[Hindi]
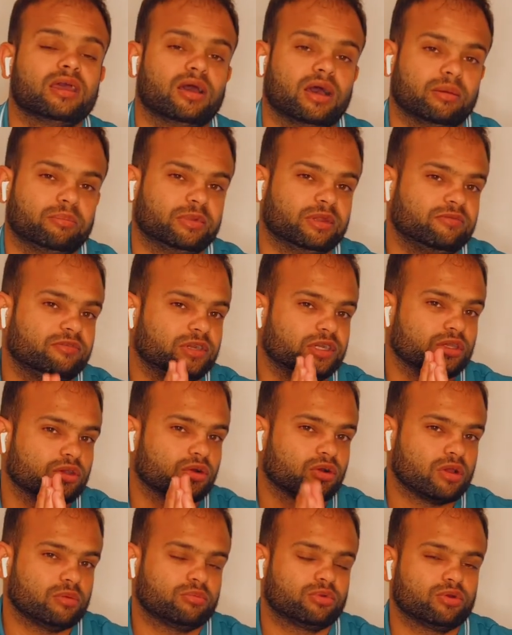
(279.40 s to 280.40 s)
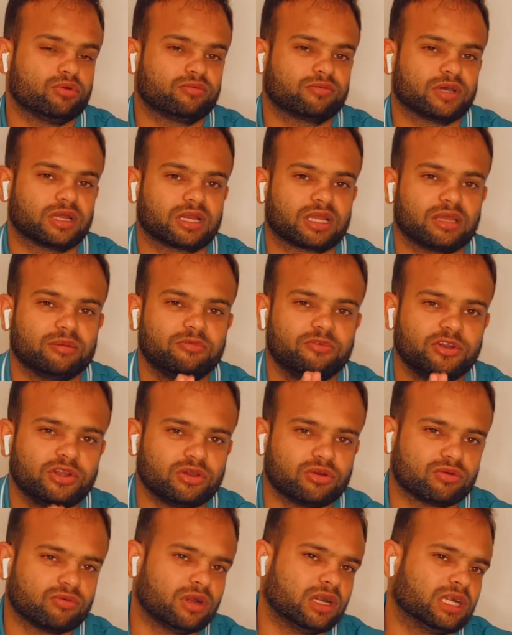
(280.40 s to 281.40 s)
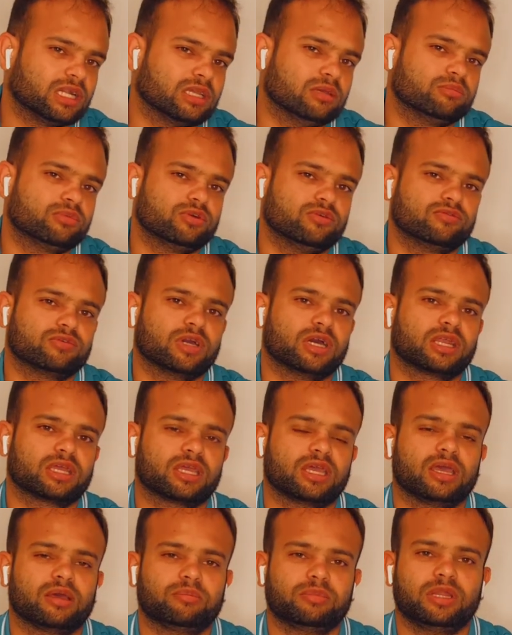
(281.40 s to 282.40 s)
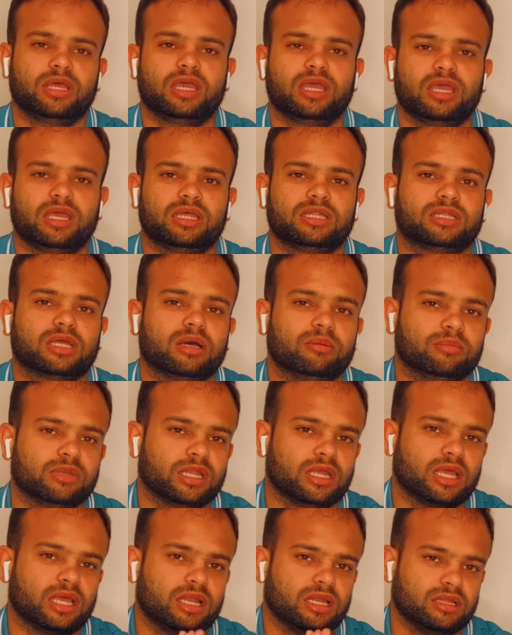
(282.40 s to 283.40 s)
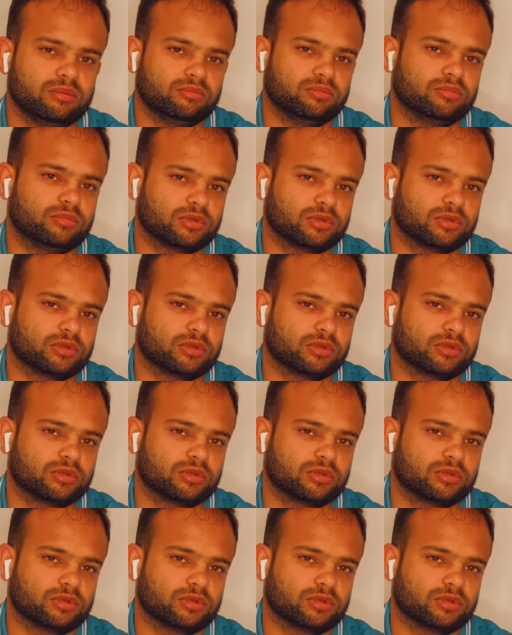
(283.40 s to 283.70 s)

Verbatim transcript: अपनी वीडियो को इम्प्रूव करके वीडियो क्वालिटी इम्प्रूव करके अपने थंबनेल